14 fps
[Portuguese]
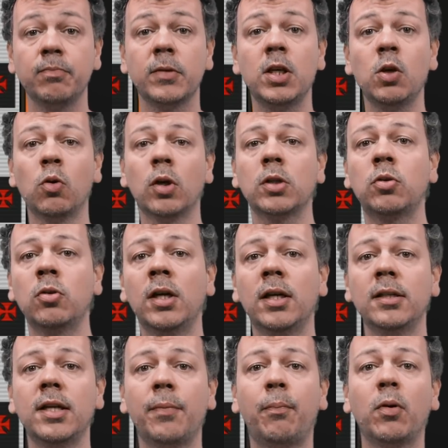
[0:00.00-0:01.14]
e outro
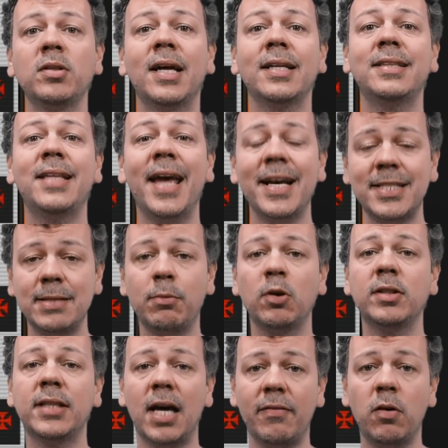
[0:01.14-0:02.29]
depois da 18
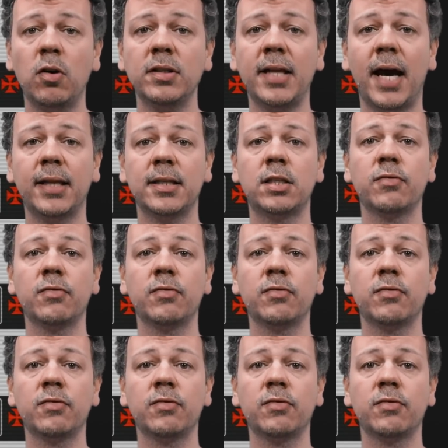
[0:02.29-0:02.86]
oitava rodada.